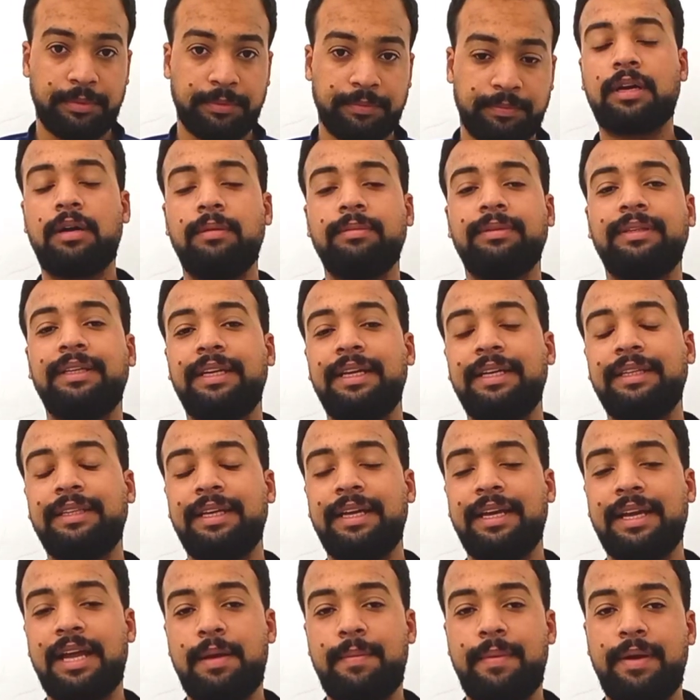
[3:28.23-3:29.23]
رقم ثلاثة
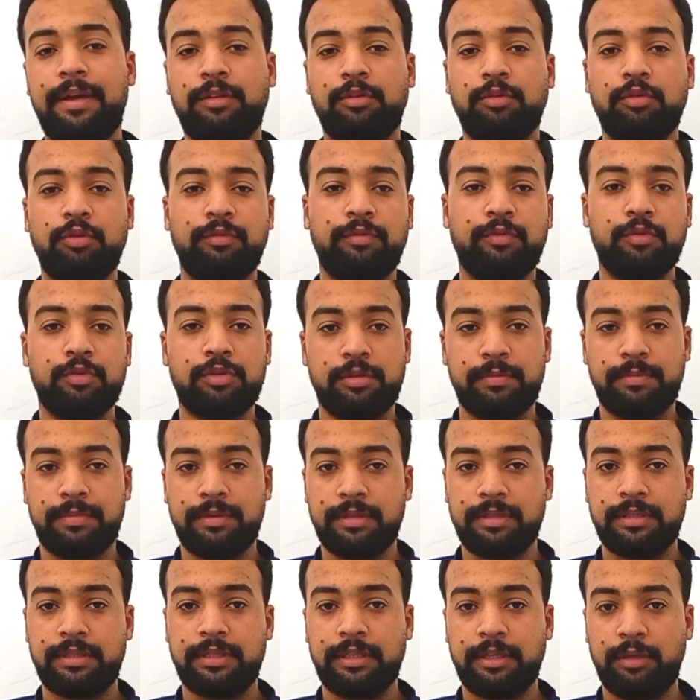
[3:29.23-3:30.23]
هي جامعة نوفو
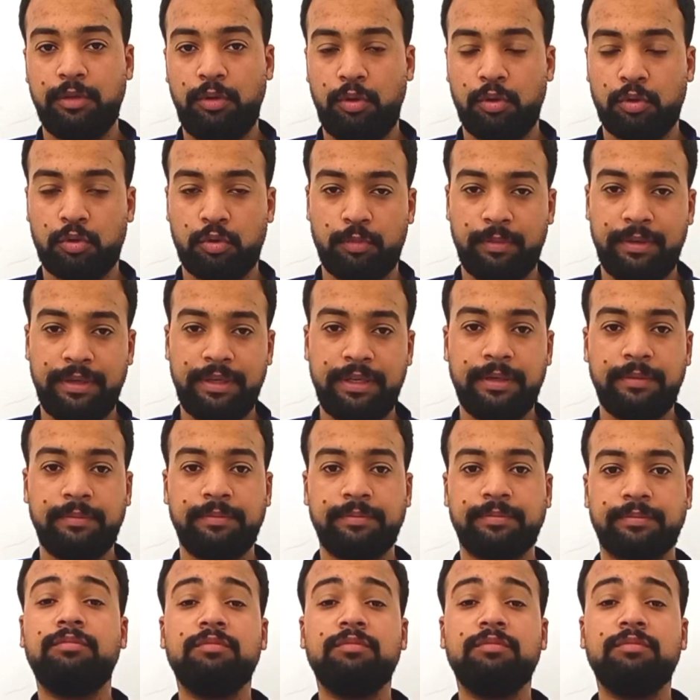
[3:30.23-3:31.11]
سبيرسك الحكومية